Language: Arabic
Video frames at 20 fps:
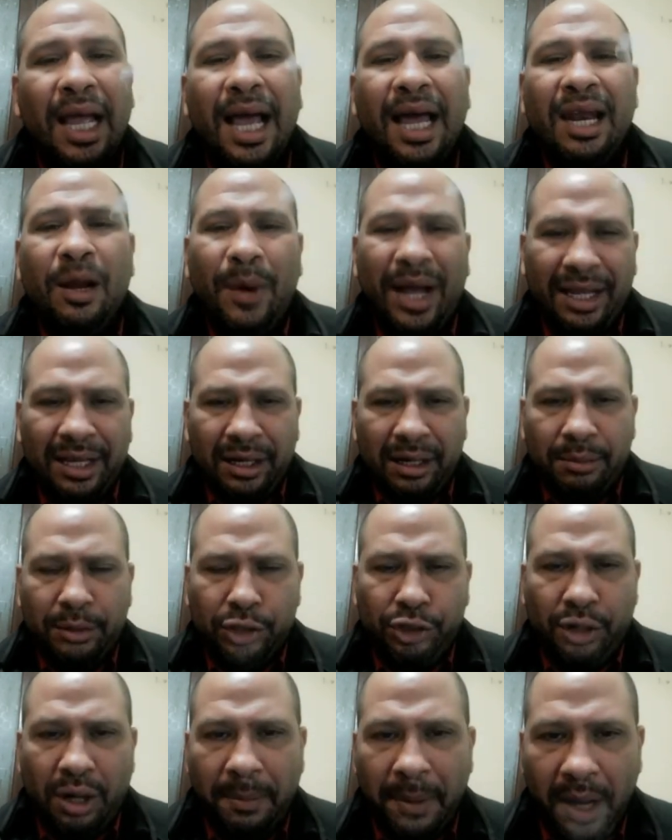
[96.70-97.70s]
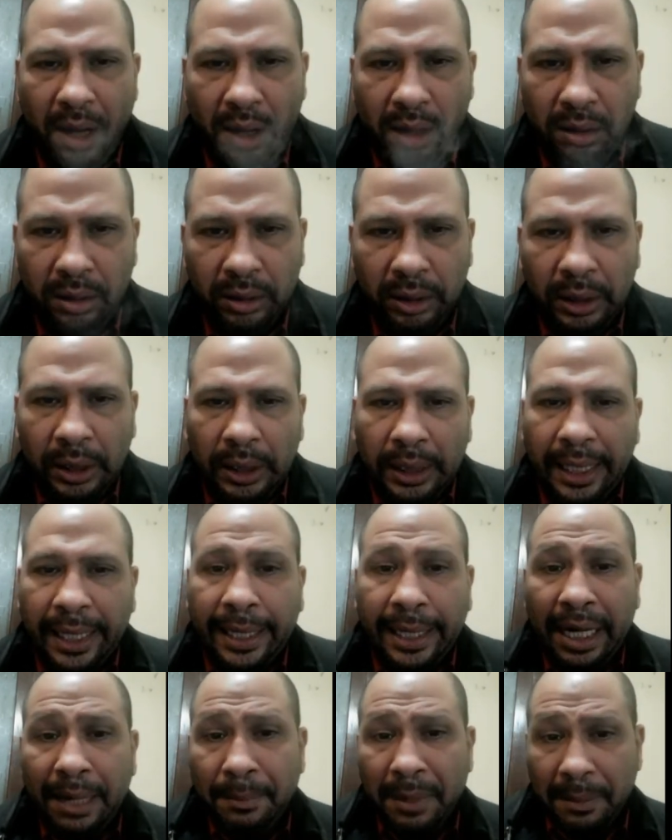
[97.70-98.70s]
انا وحدي اللي بشربها
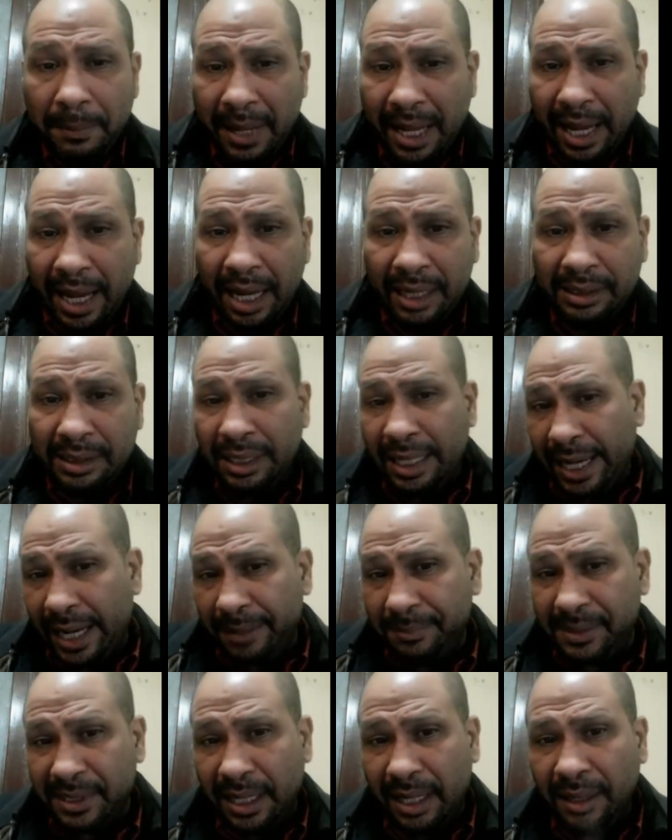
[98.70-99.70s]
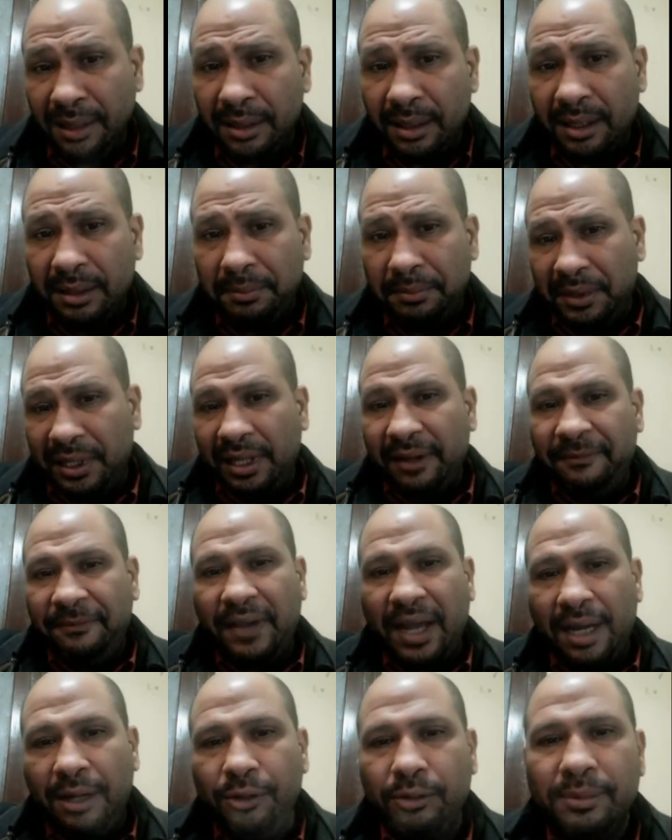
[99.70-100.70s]
لكن لما يبقى قاعدين خمسه بتلف
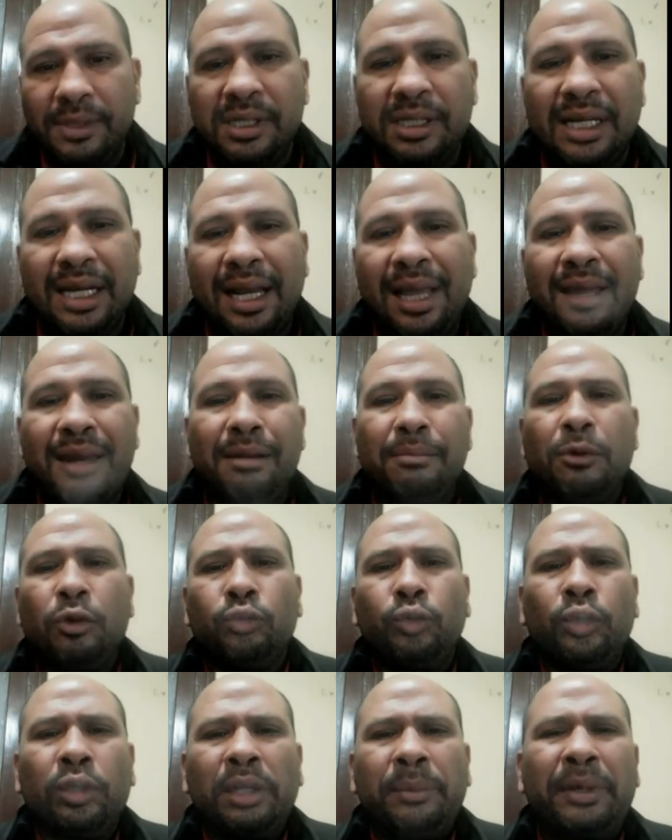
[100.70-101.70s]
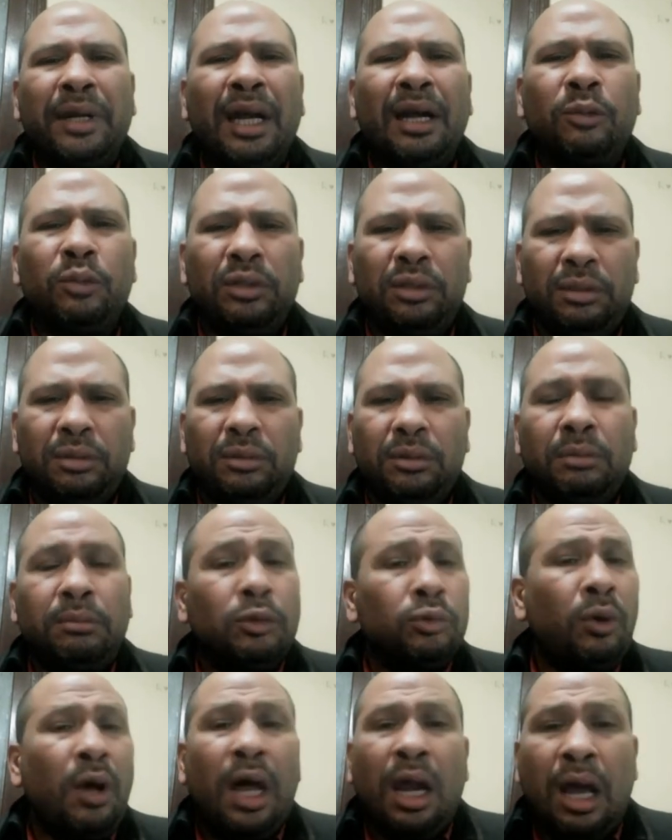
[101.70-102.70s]
عليهم السجاير الموضوع كبير قوي
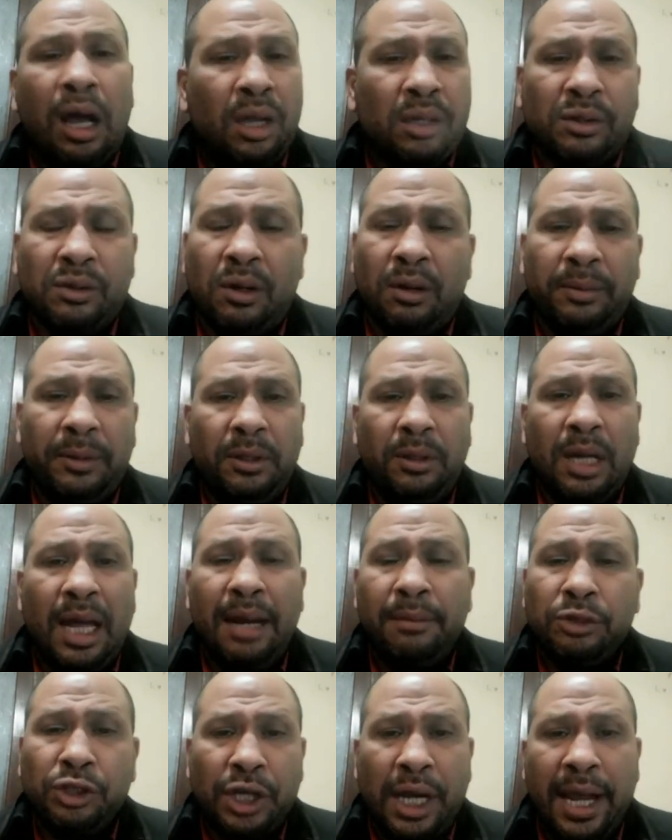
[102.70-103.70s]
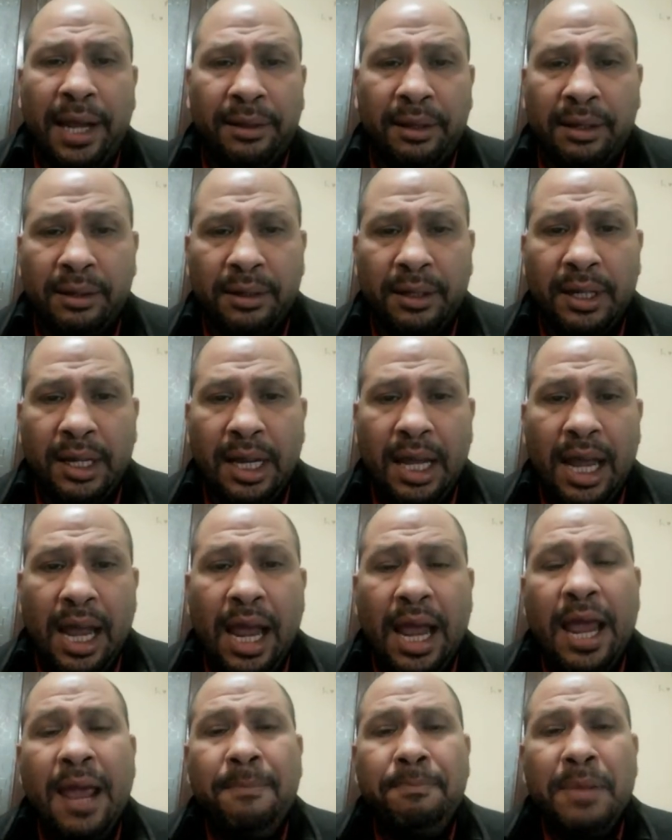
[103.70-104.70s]
الموضوع على اعصابي انا مش قادر
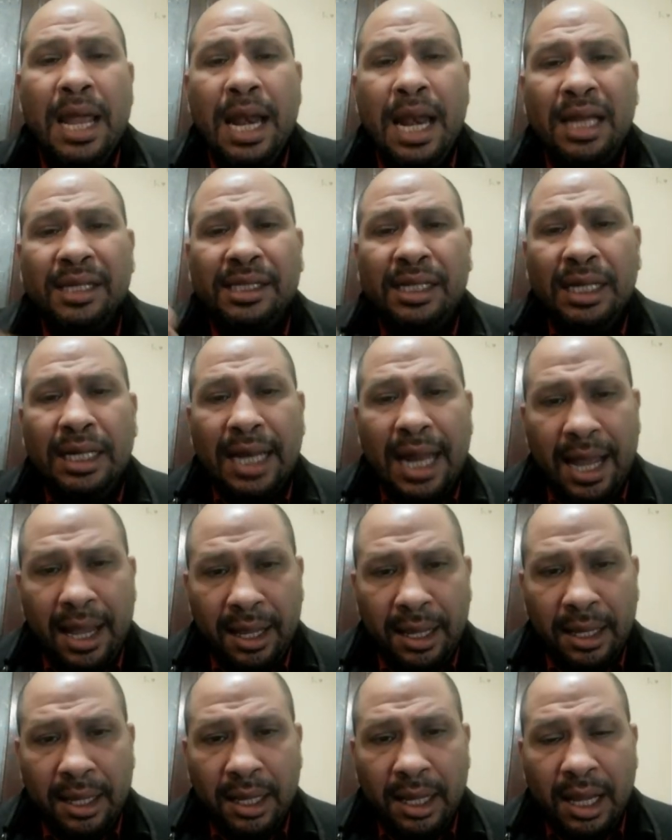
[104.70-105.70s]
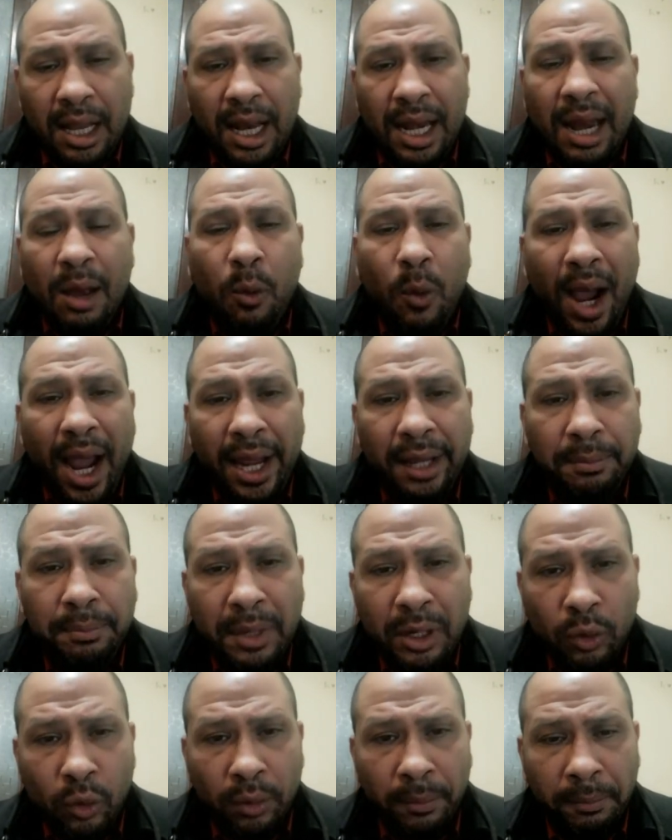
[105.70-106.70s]
ابن الذين لو واحد
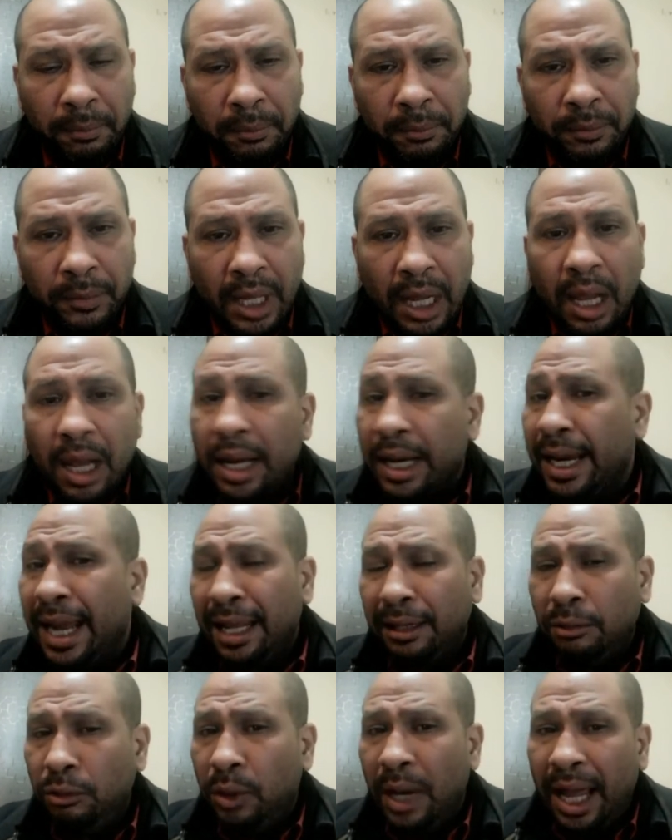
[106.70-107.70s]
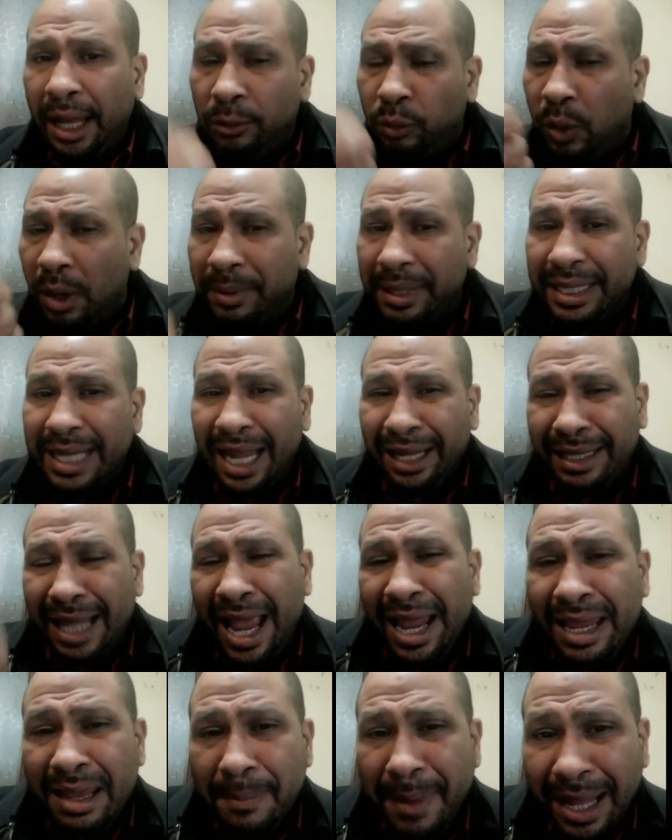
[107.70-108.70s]
منهم جات له العدوى من تحت
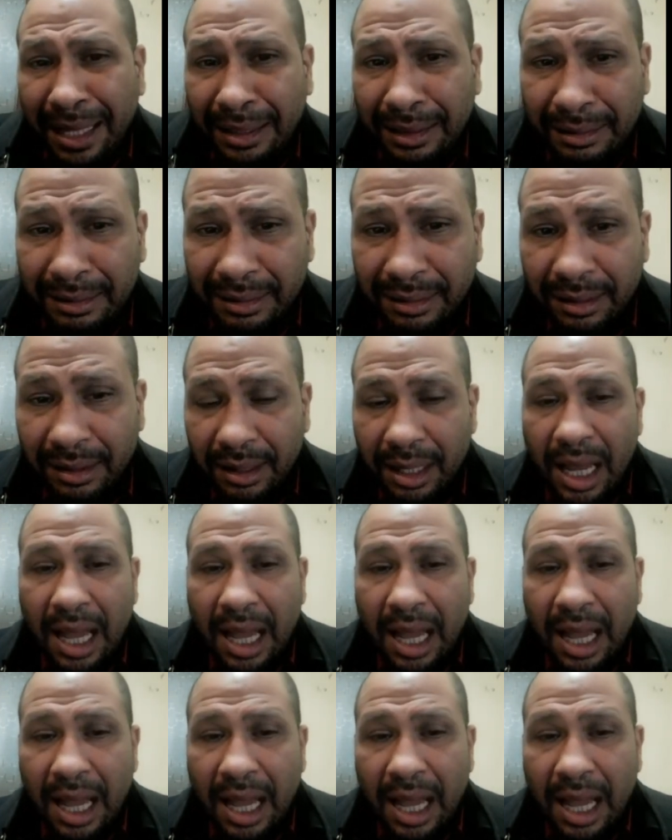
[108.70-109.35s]
اي بند